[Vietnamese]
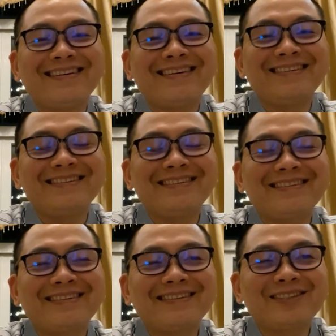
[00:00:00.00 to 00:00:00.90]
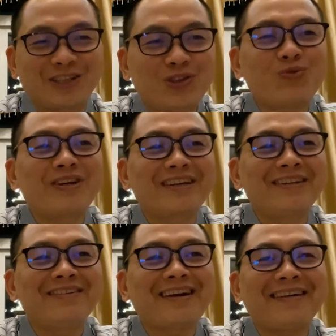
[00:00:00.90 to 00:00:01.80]
à, sử dụng được
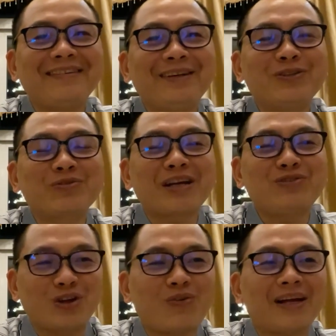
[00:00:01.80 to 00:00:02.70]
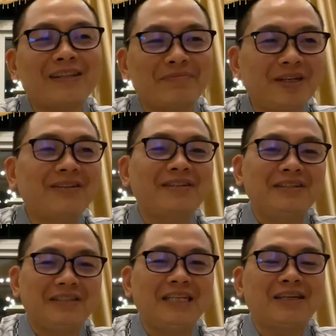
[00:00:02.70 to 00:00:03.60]
kiến thức này để chúng ta chuyển hóa tâm thức
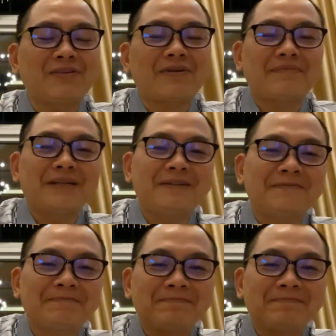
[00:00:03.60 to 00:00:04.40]
xin trân trọng cảm ơn